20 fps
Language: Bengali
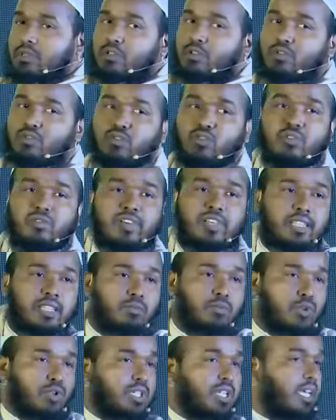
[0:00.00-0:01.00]
ফুটপাতে
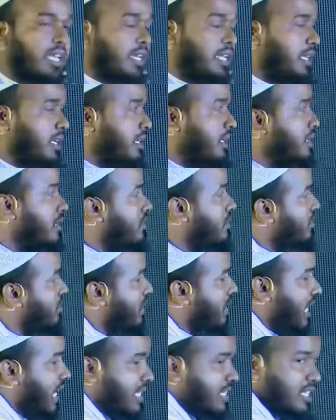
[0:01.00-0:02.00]
বসে আর কি যে
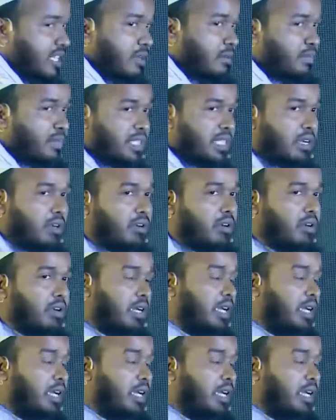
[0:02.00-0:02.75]
হাজি ক্যাম্পে যাওয়া হয় না